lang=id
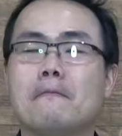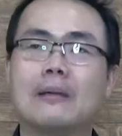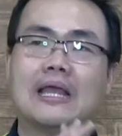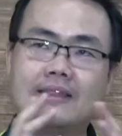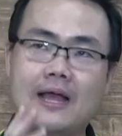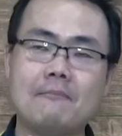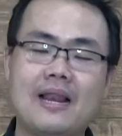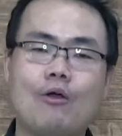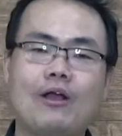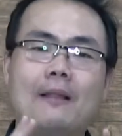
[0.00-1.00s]
kita
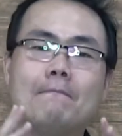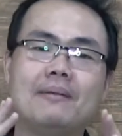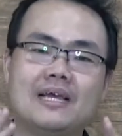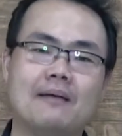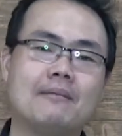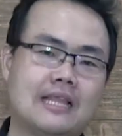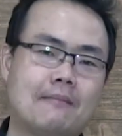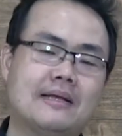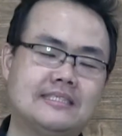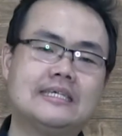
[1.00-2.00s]
melakukan penghematan
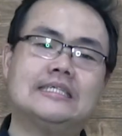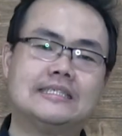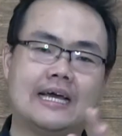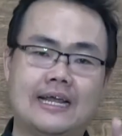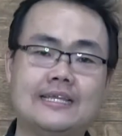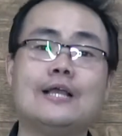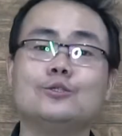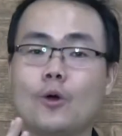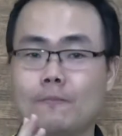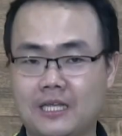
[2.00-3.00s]
pajak caranya
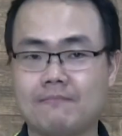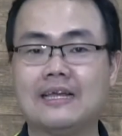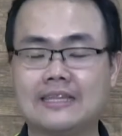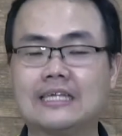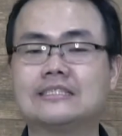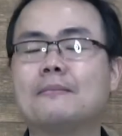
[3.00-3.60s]
cukup terbatas,